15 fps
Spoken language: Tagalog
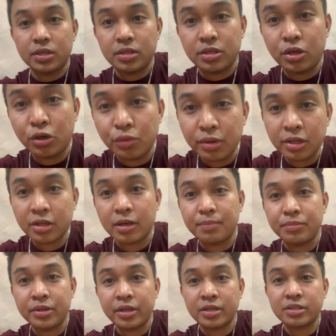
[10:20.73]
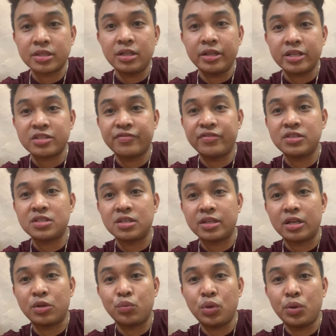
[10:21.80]
You're welcome. Next till next visit
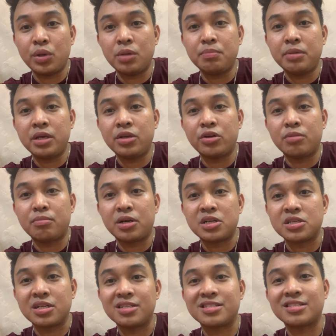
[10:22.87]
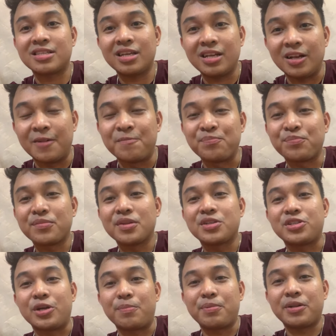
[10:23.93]
and we will be your marshal still.
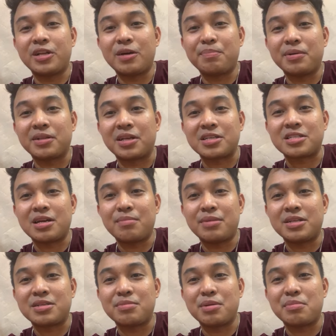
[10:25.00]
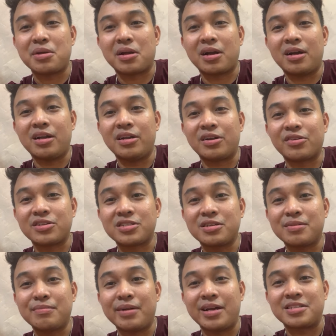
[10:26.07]
Siyempre, dapat kasama na si Bebe Carla na crush
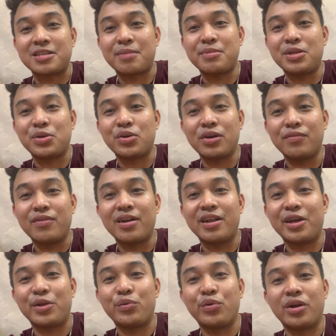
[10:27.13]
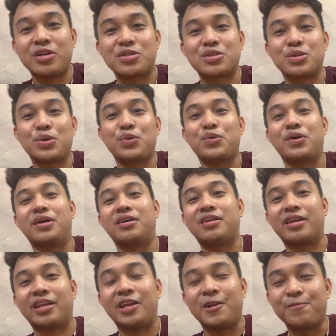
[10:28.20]
na babae. Sabi ni Kuya Val, and we are so
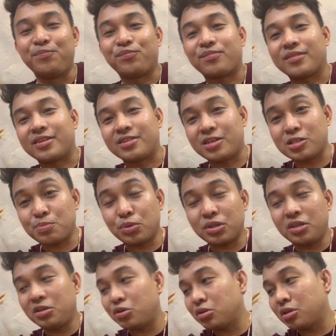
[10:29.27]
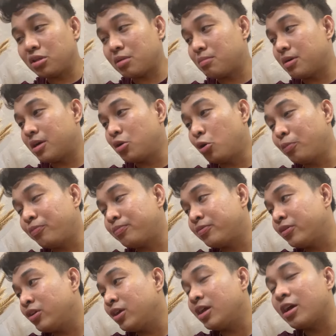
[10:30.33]
agree. Yes po, thank you, Tita Man.
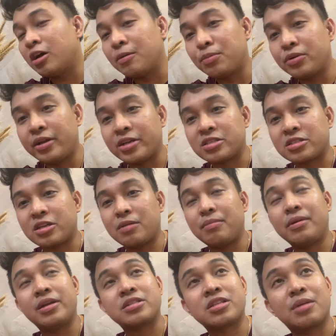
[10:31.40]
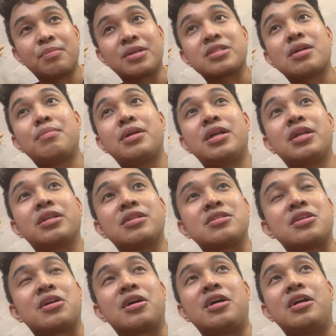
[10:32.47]
Hopefully nga po next time, ba next time kasama na natin
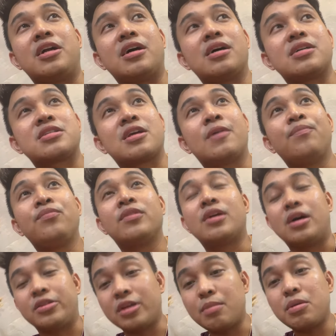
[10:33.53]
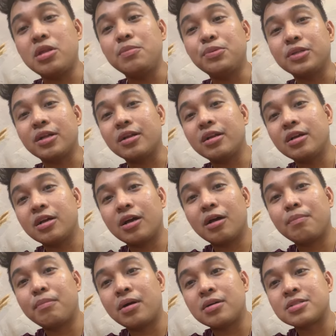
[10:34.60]
si Carla. Kasi ang dami rin po talaga
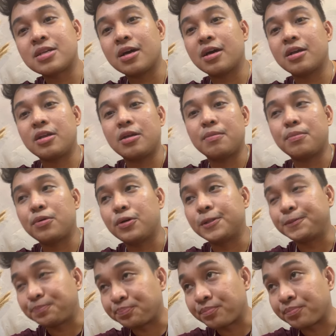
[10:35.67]
nagkagabang sa kanya po.